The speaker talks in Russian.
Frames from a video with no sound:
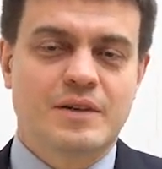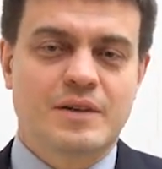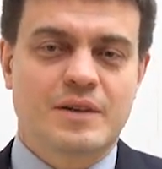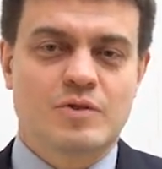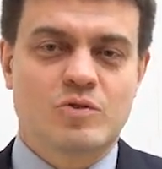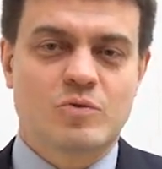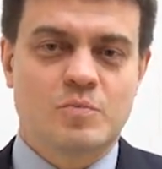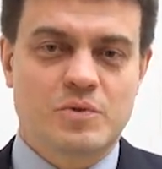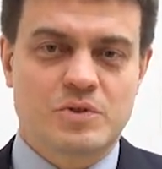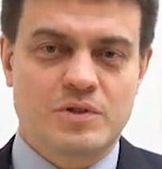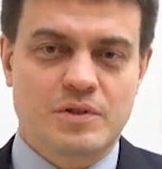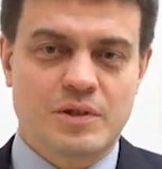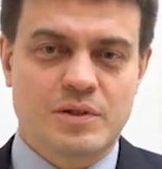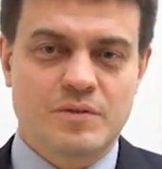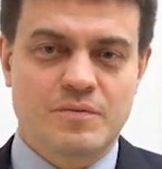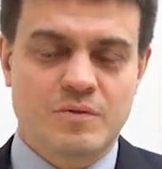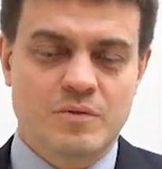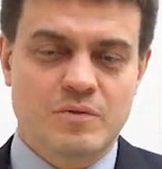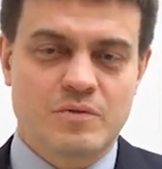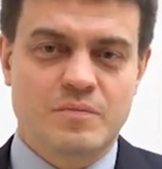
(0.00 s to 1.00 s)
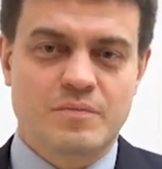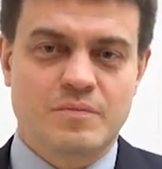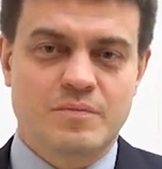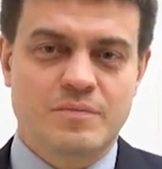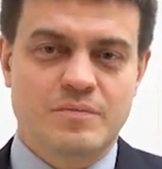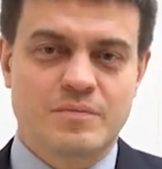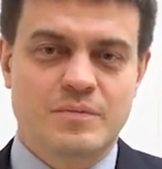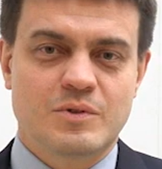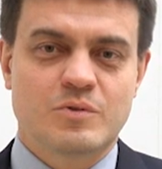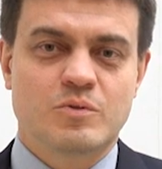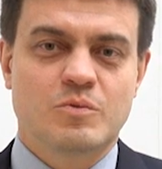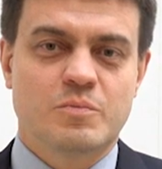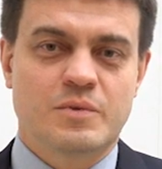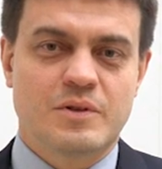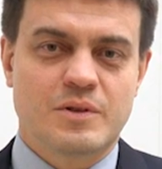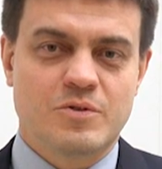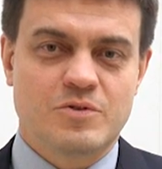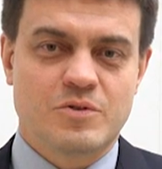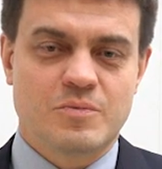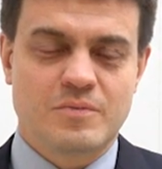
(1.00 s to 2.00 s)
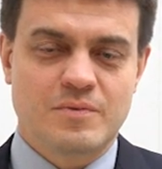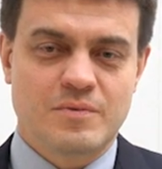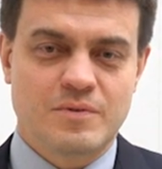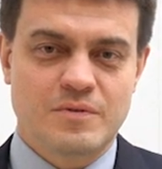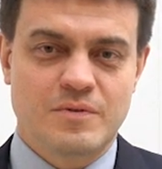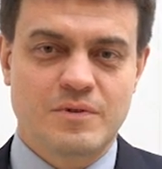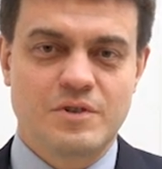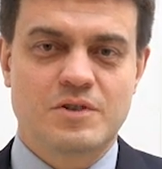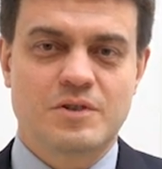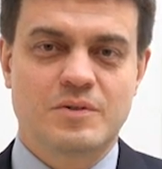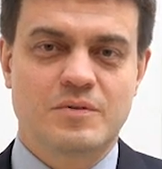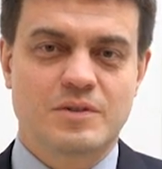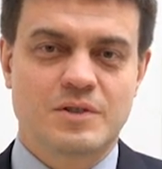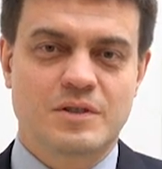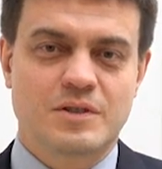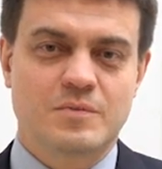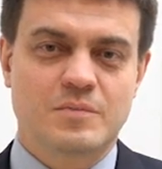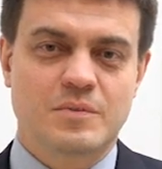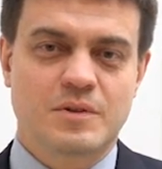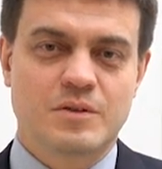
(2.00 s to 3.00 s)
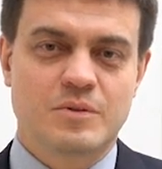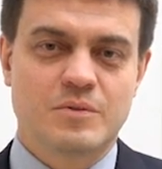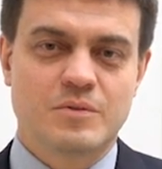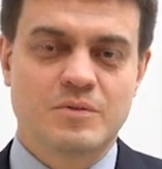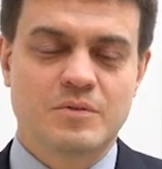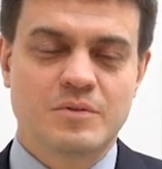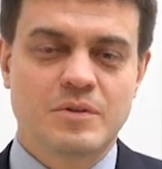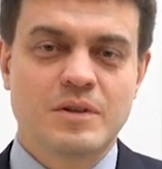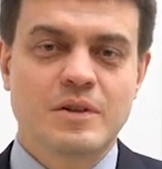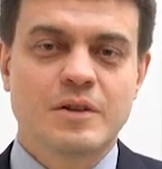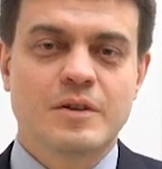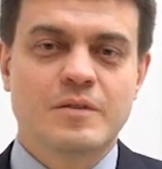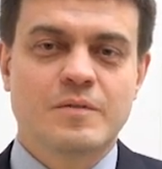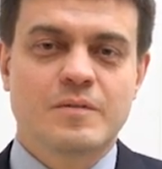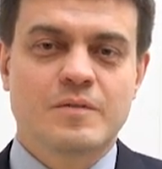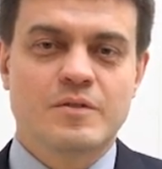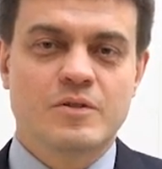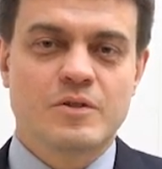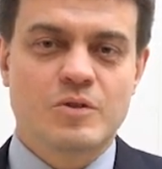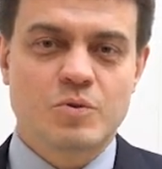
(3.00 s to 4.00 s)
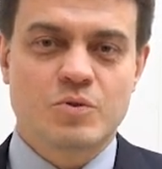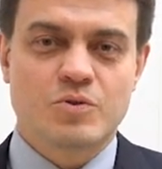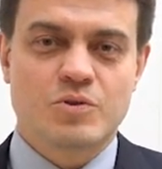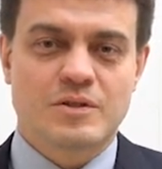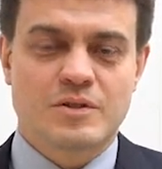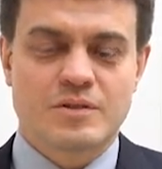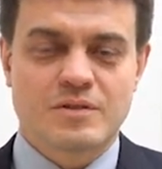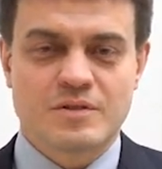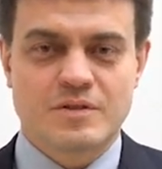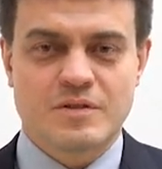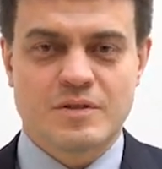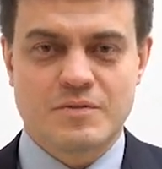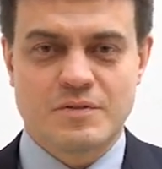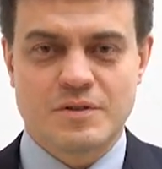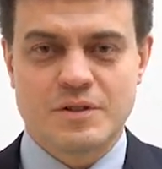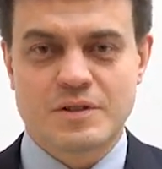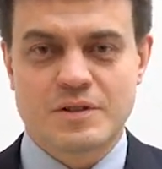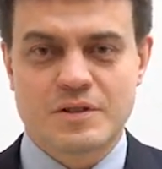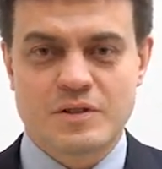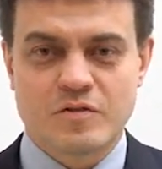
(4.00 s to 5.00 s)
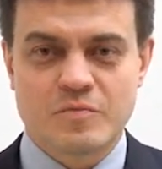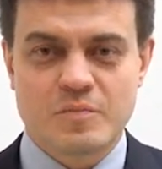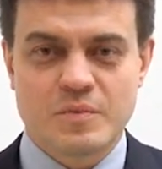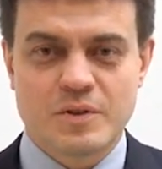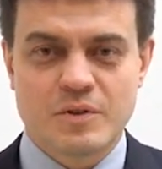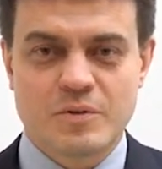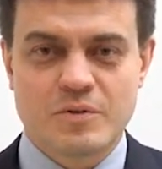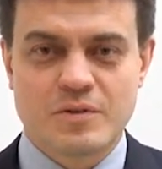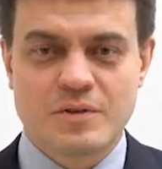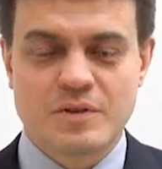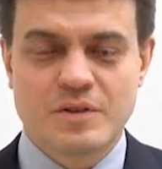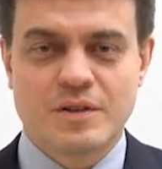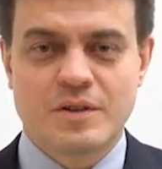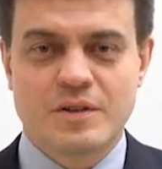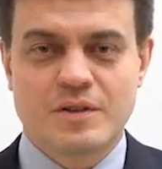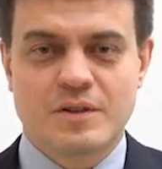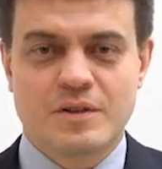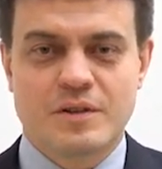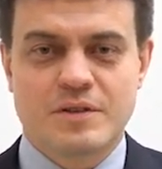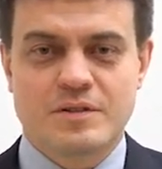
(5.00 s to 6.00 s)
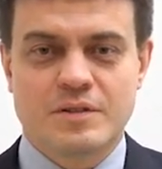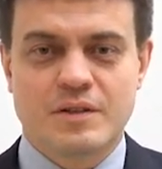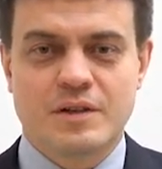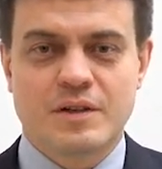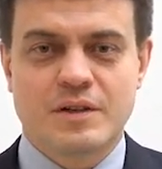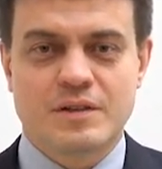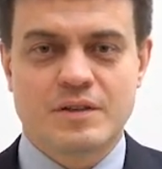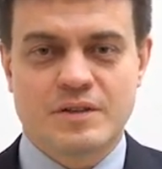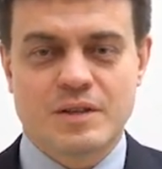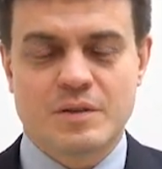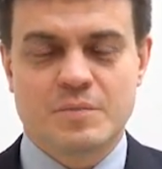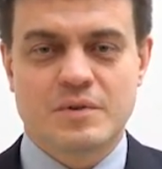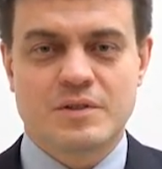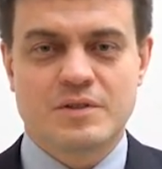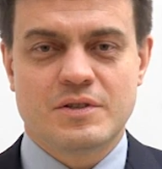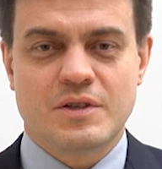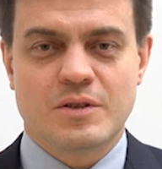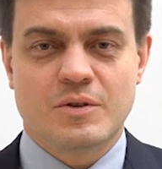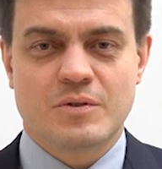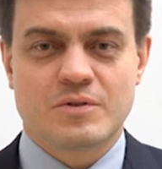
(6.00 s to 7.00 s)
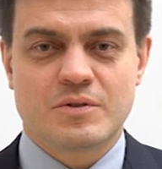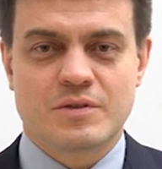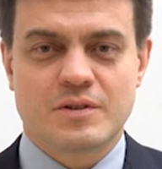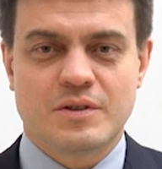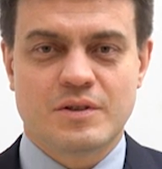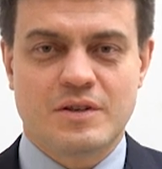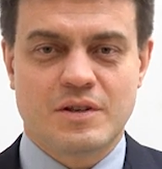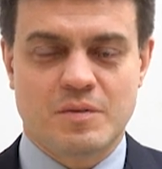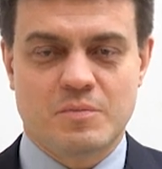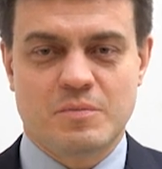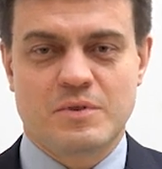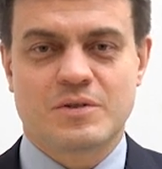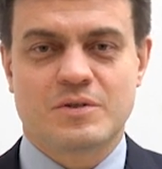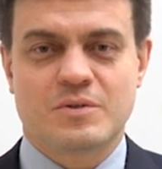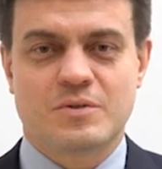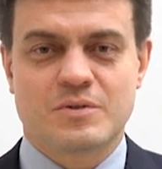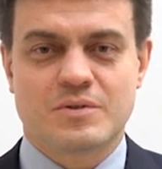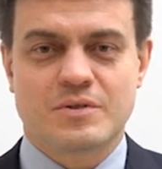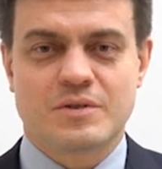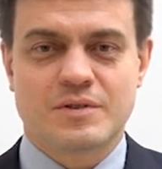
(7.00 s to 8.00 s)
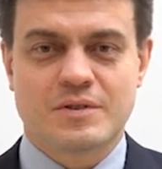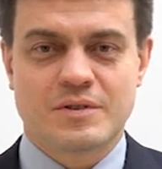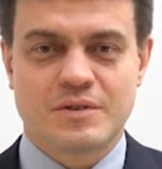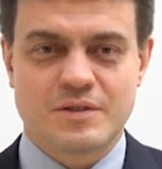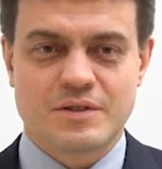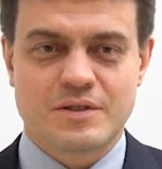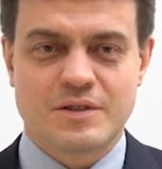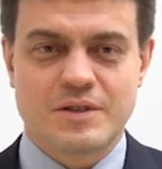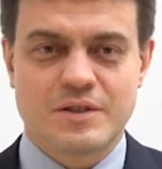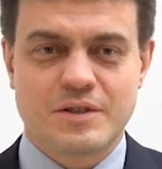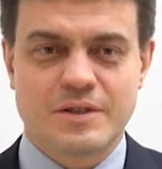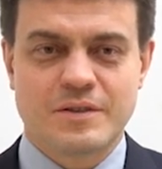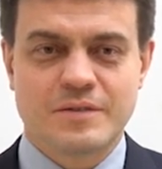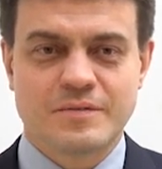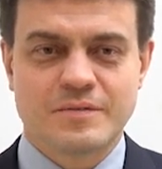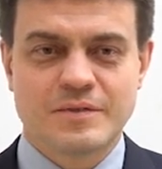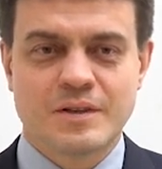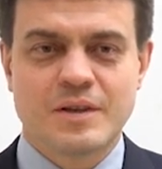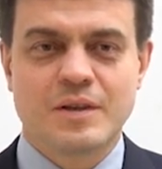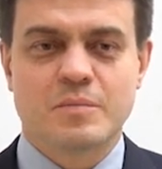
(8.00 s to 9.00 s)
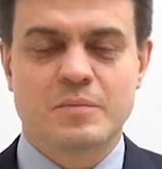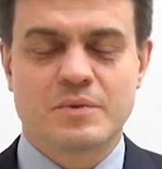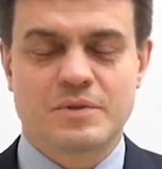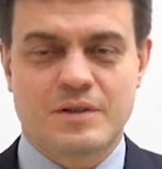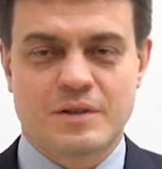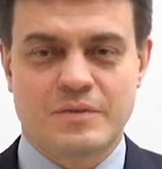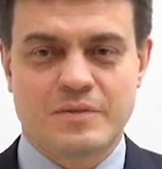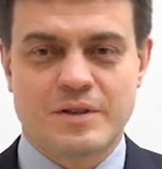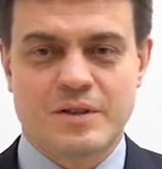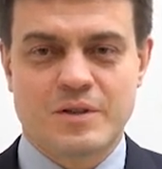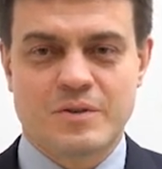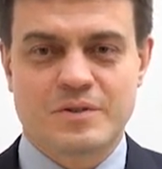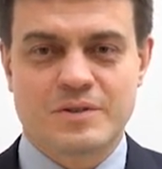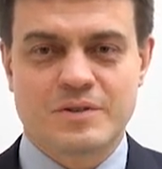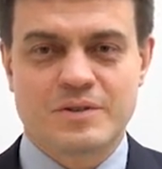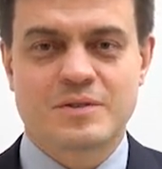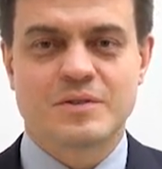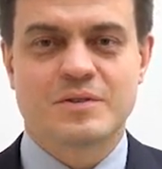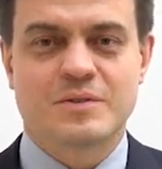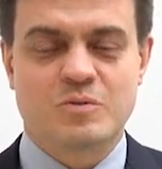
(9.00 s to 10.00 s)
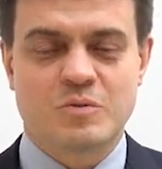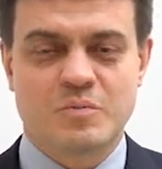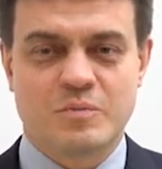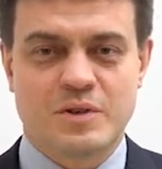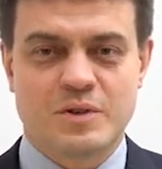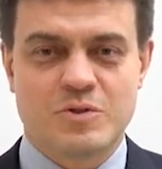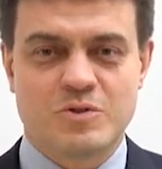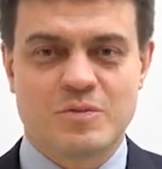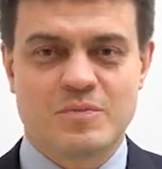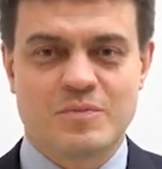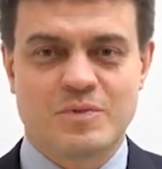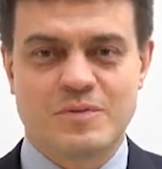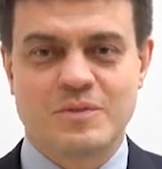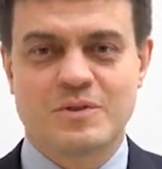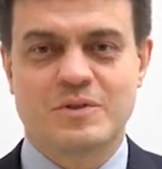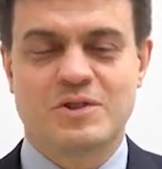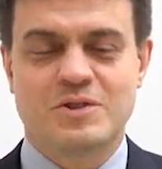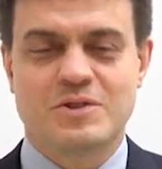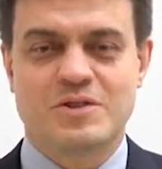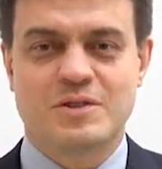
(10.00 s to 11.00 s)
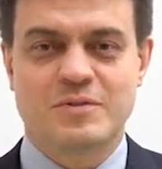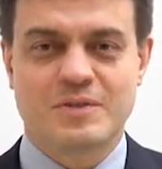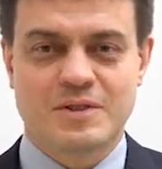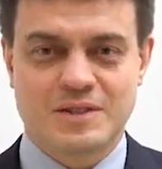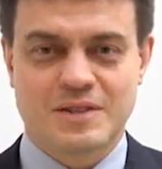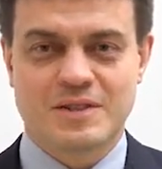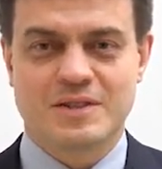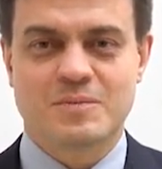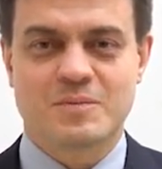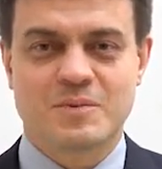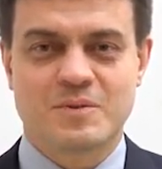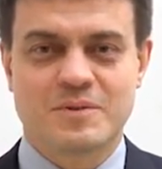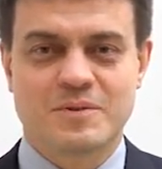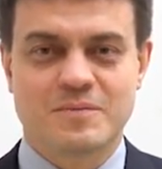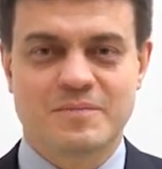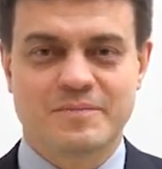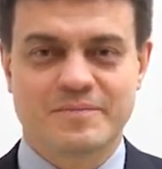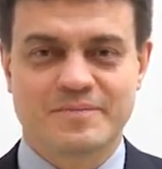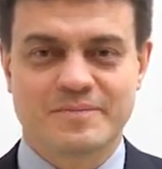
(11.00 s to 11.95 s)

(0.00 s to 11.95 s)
Хочу пожелать в новом наступающем 2020 году дружно двигаться вперед – достигать самых серьезных и амбициозных целей. Поздравляю вас с наступающим 2020 годом!